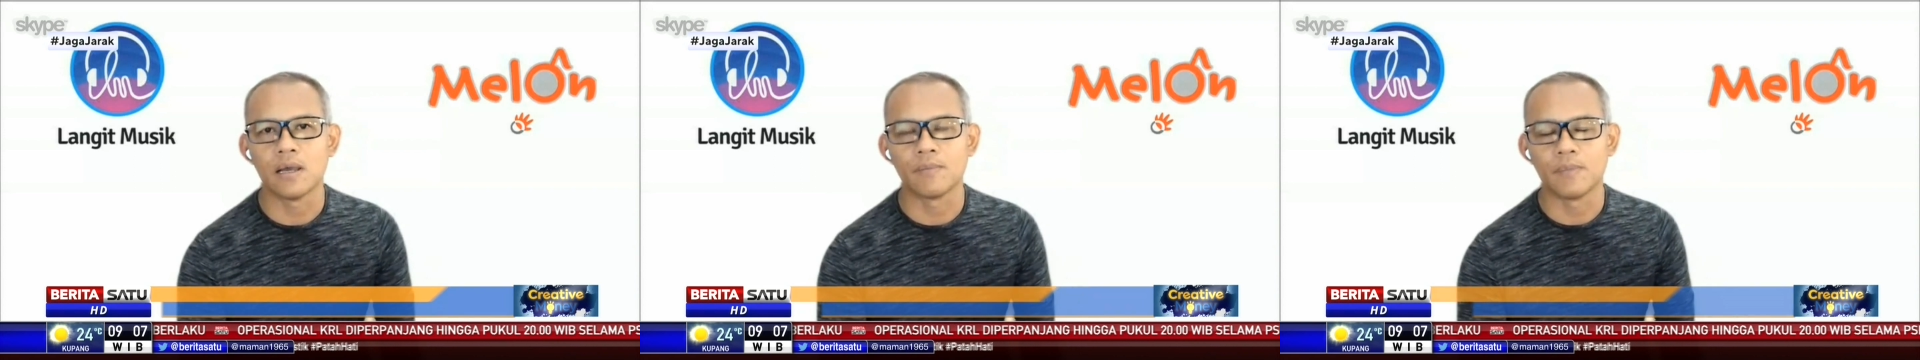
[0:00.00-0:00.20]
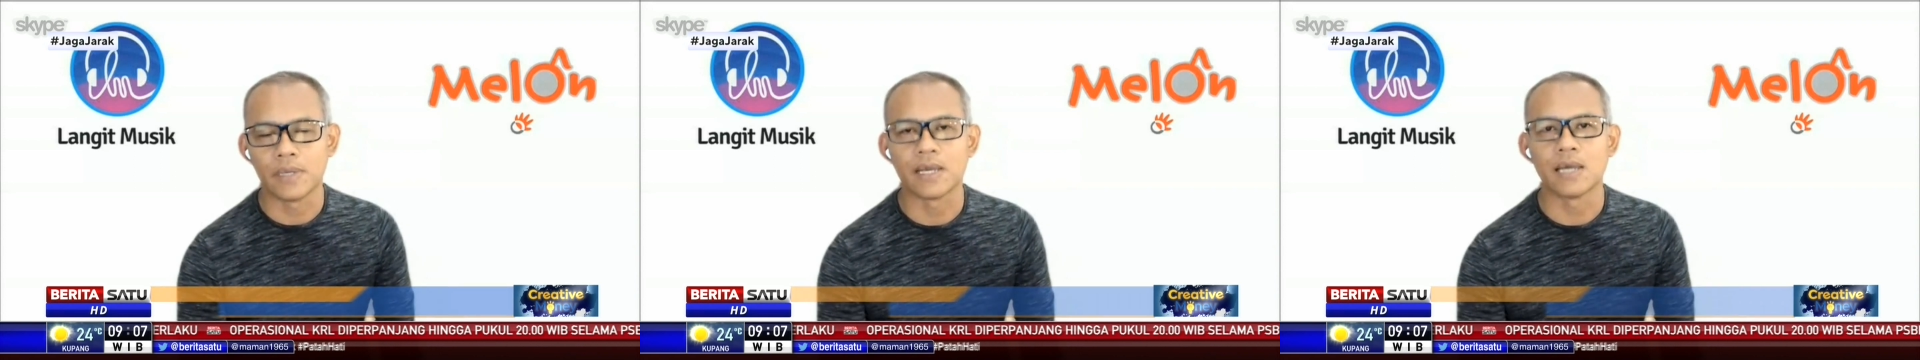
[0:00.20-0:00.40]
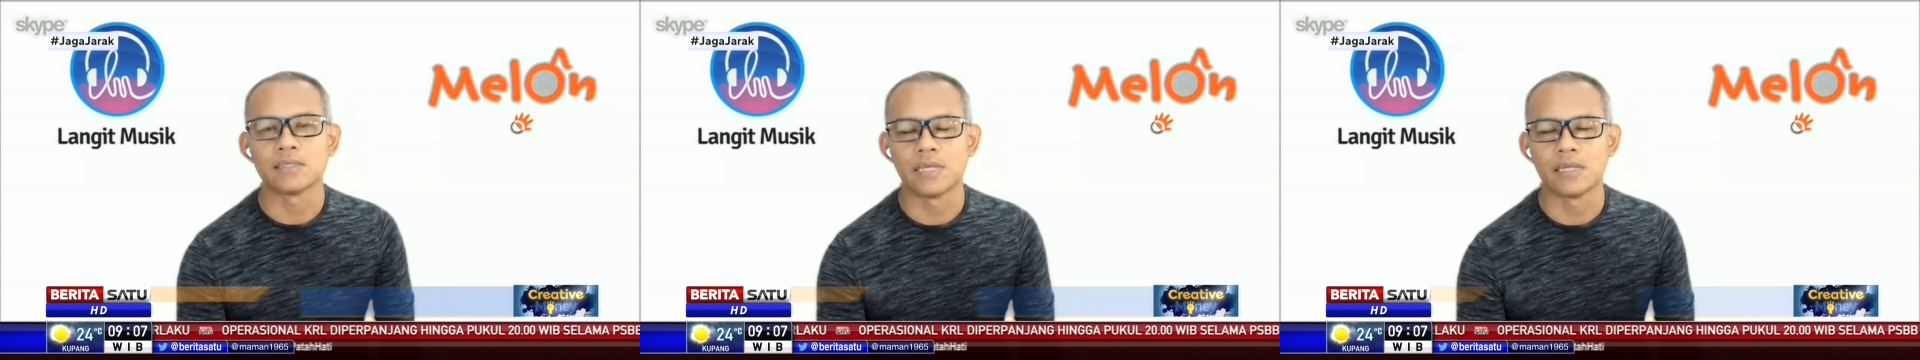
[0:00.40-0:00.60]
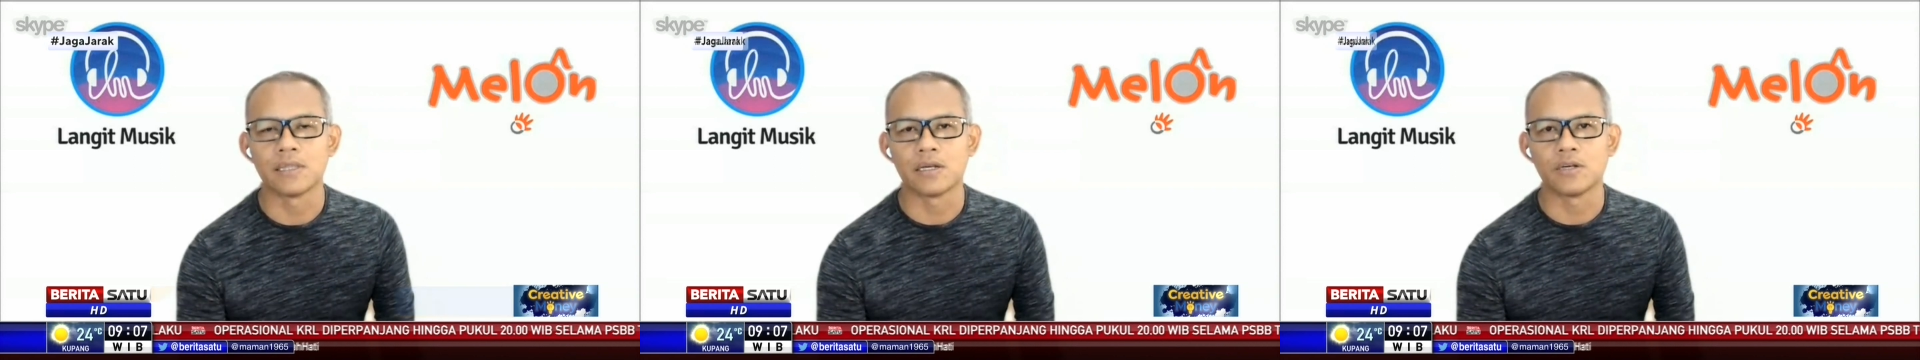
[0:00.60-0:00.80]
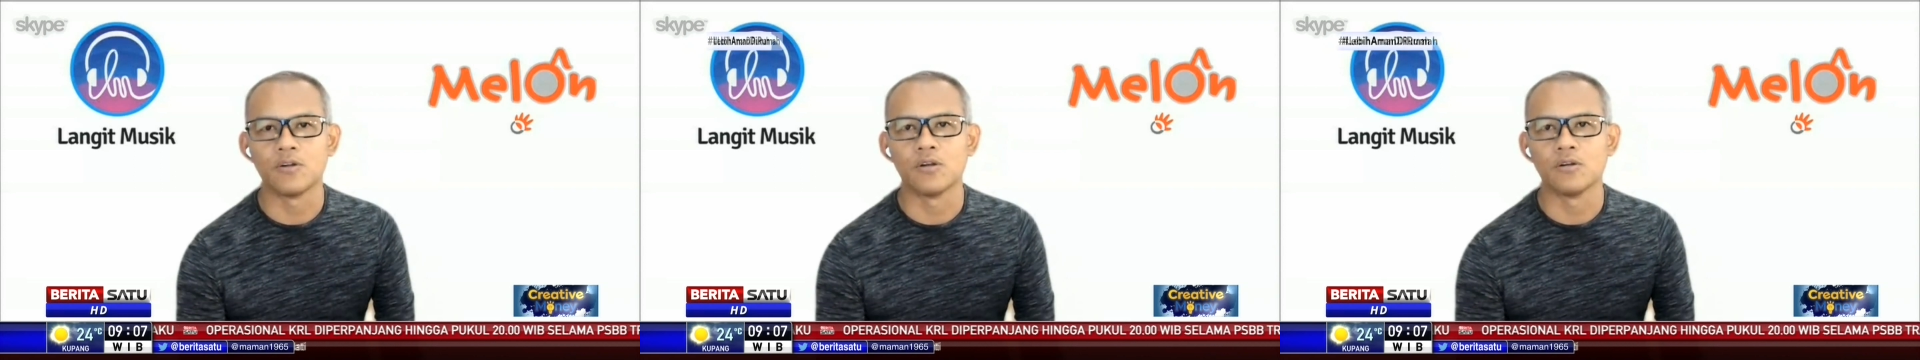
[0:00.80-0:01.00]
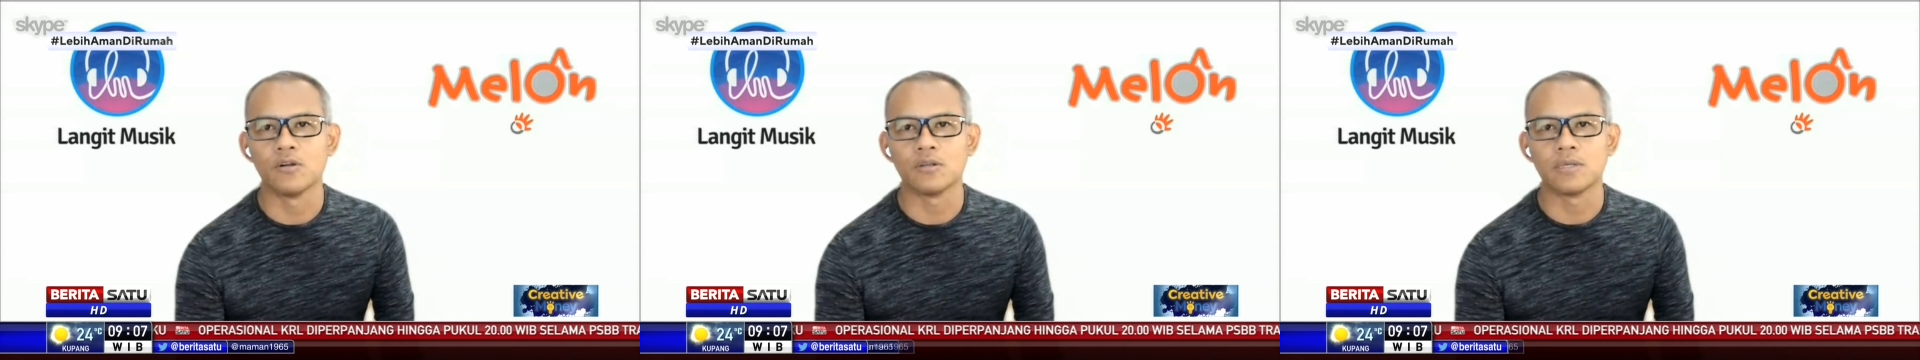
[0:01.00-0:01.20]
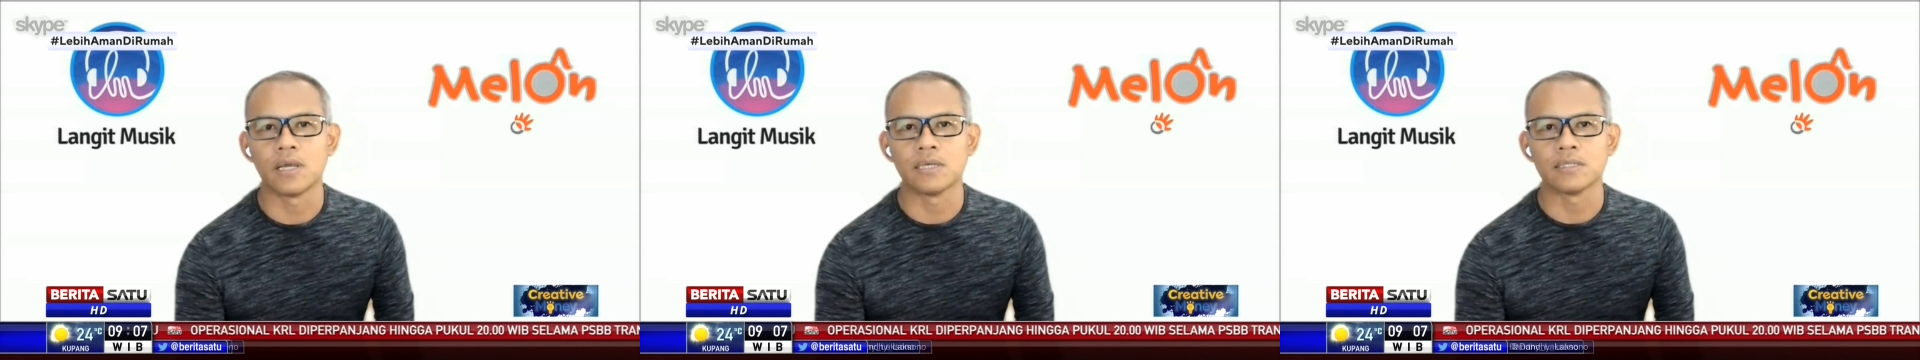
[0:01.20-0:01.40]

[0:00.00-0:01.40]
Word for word: aplikasi yang terdownload. Nah,